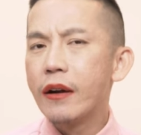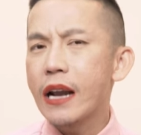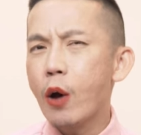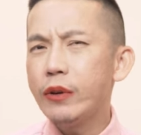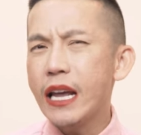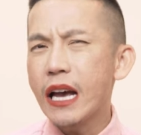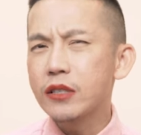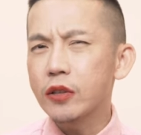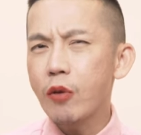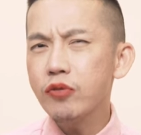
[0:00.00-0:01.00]
เราเนี่ย
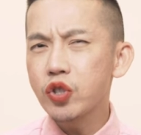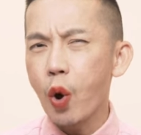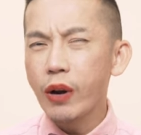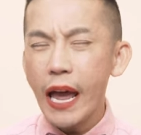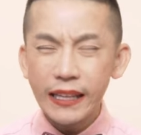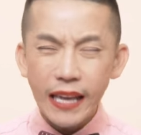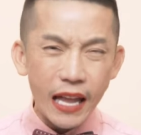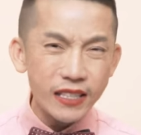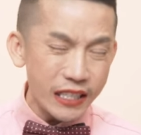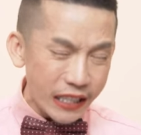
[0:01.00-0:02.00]
จะต้องส่งรายงา
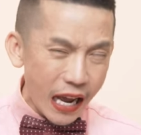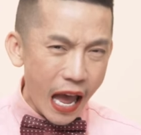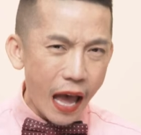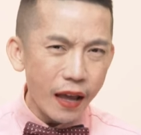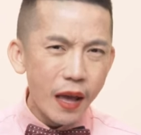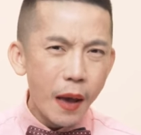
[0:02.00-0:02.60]
นชิ้นนี้นะคะ